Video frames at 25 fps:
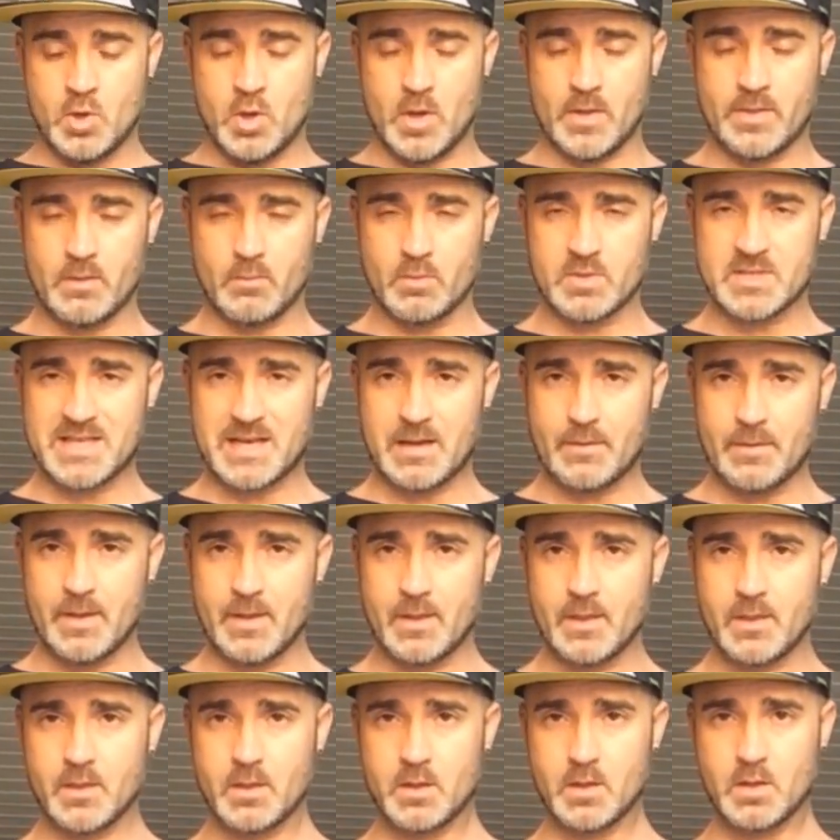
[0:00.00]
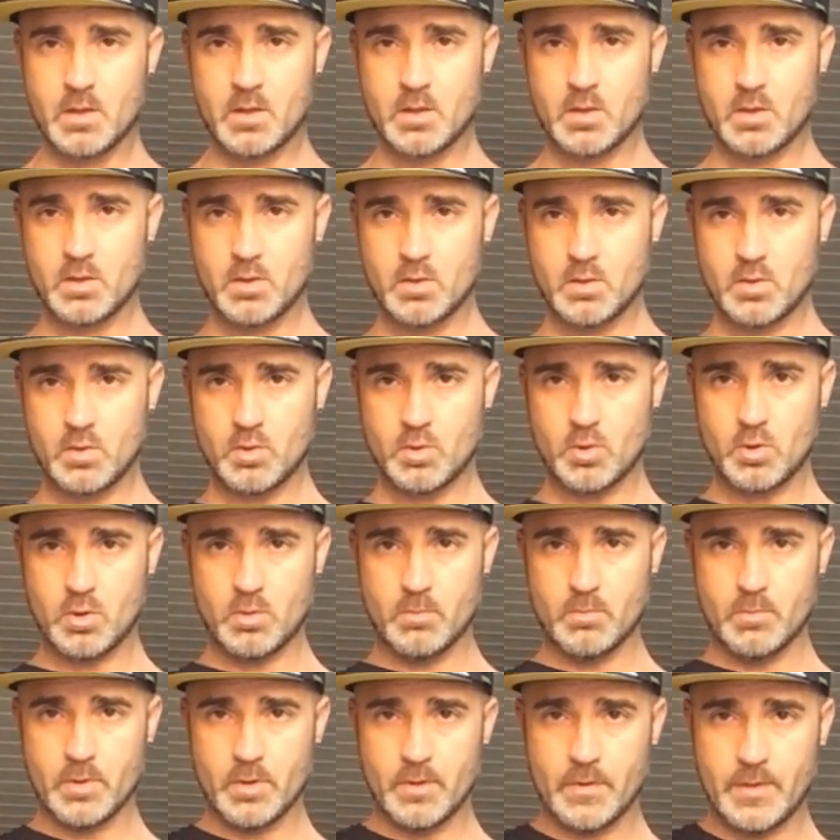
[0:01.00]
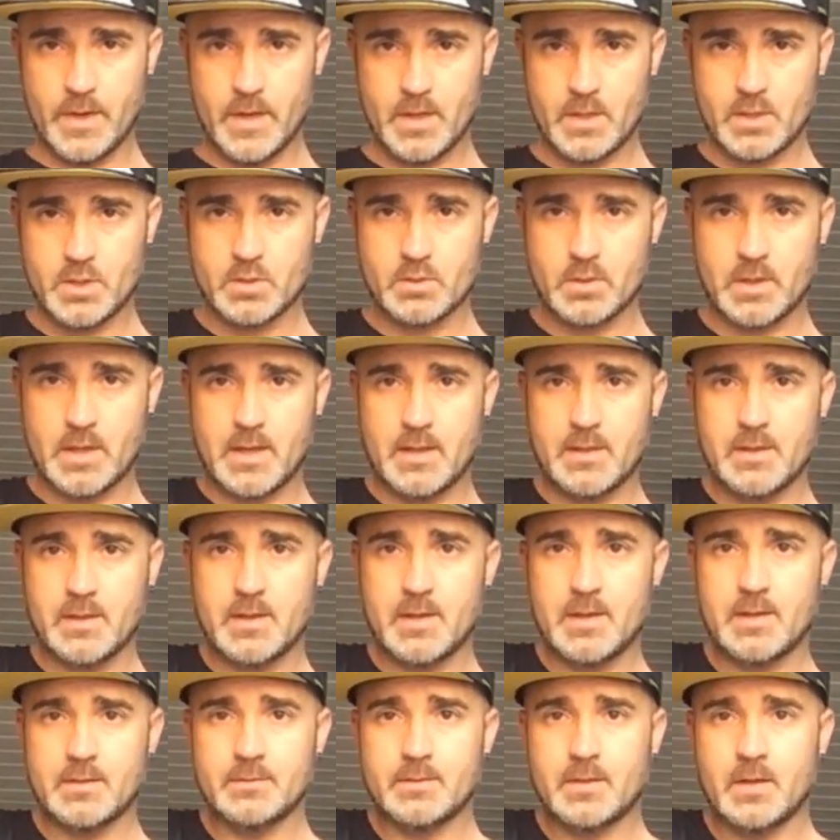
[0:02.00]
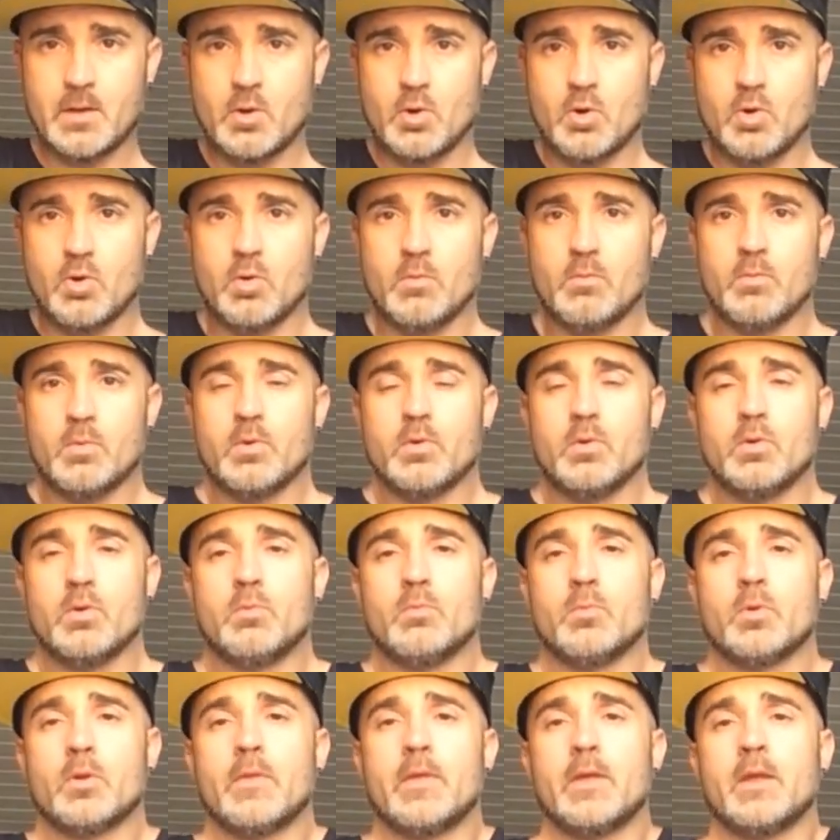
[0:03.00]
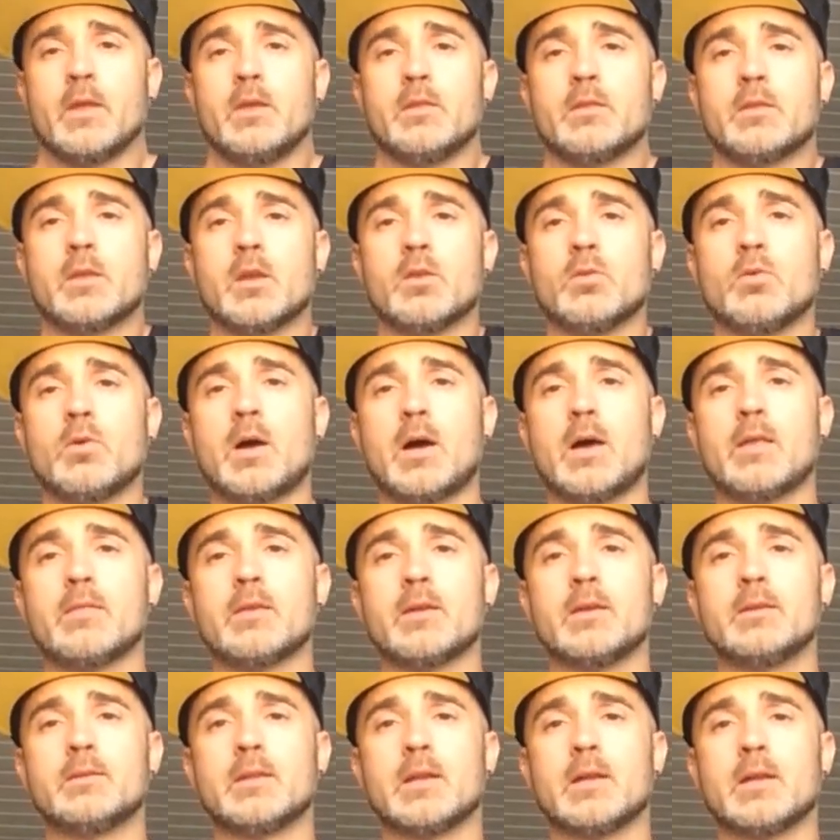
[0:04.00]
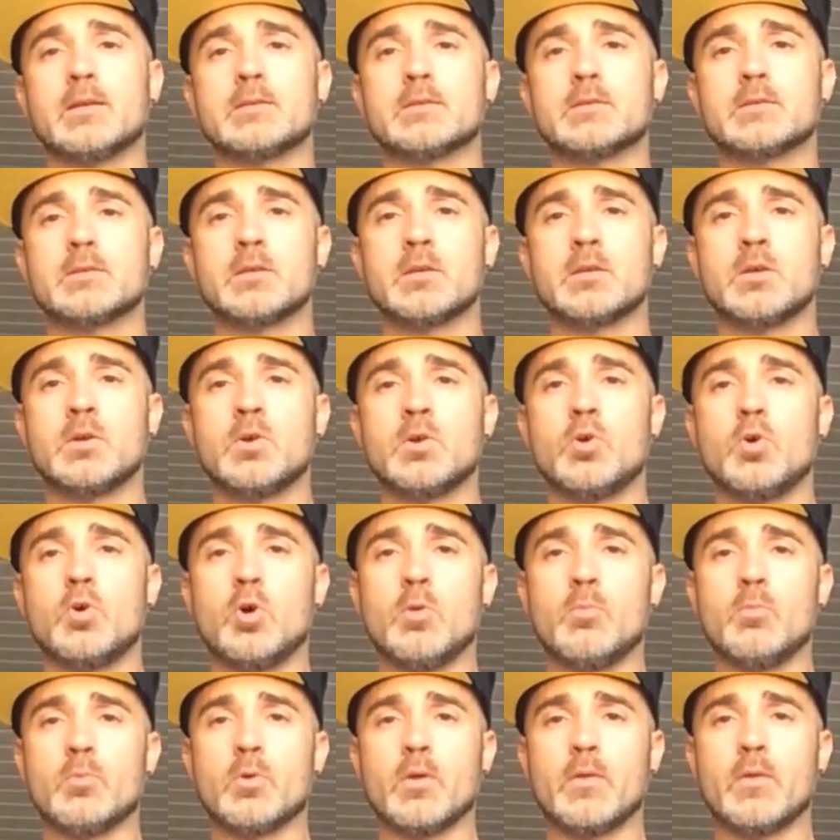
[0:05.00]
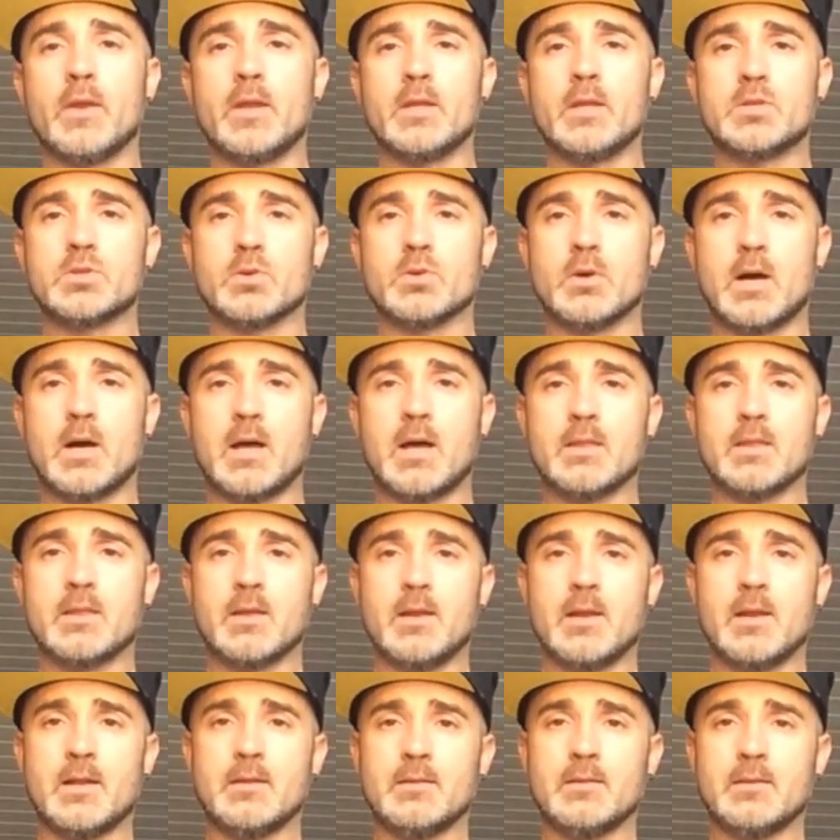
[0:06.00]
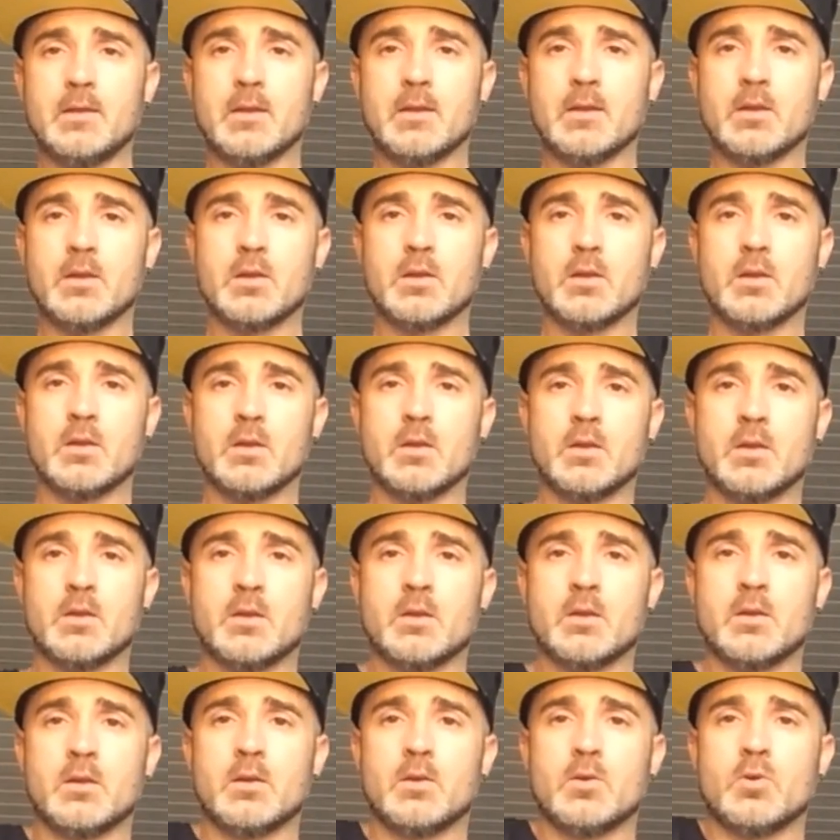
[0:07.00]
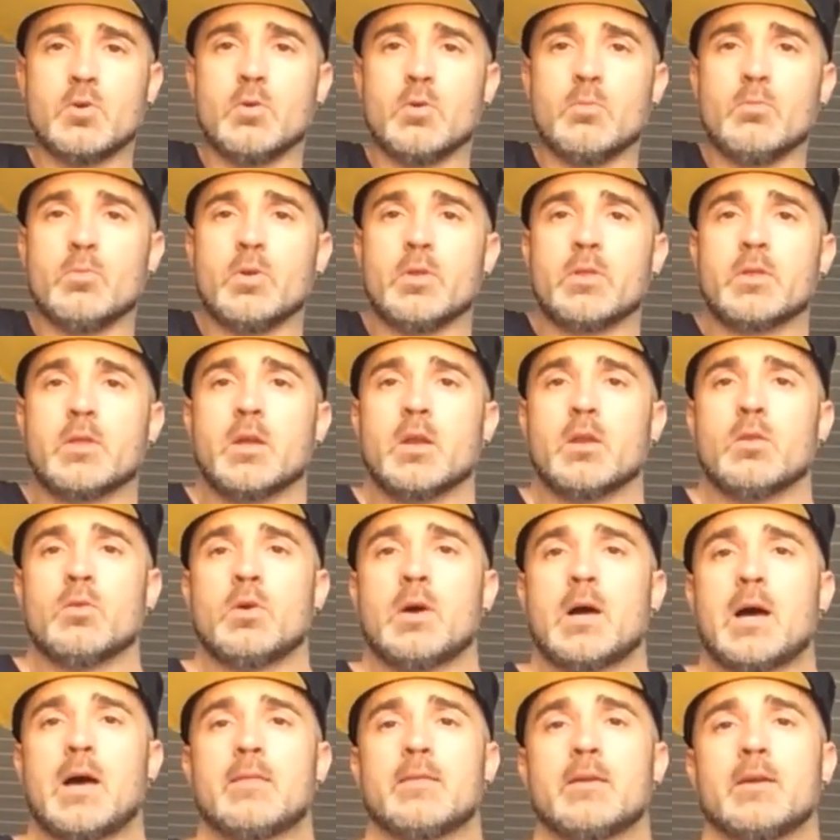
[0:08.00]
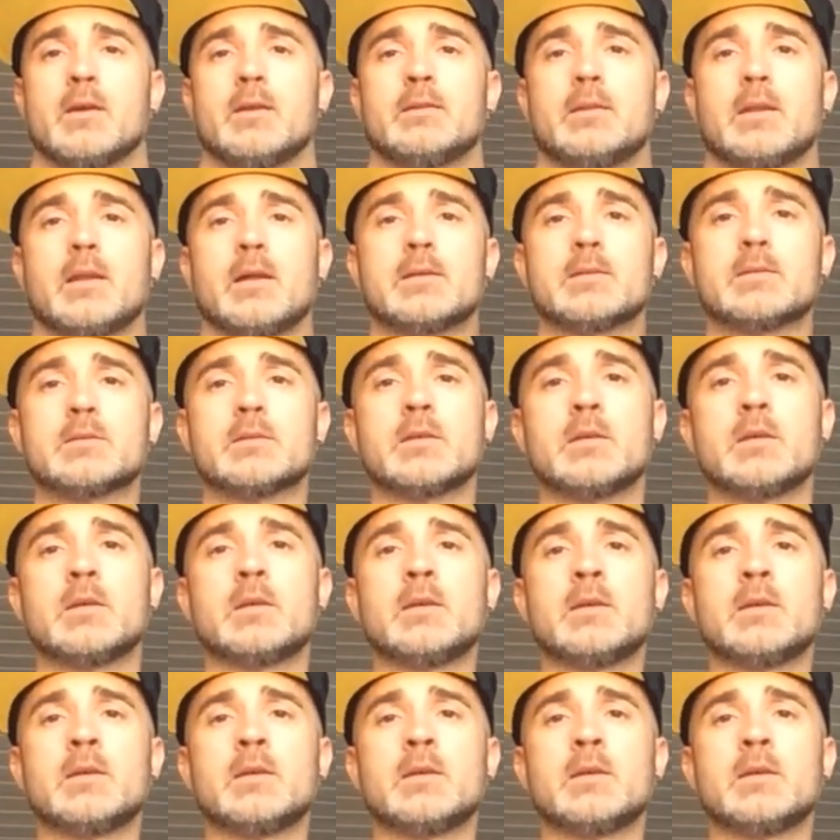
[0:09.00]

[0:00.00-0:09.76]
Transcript: Lo hacemos a la vez, hombro derecho hacia adelante, hombro, izquierdo hacia atrás Hombro derecho hacia adelante, hombro izquierdo hacia atrás.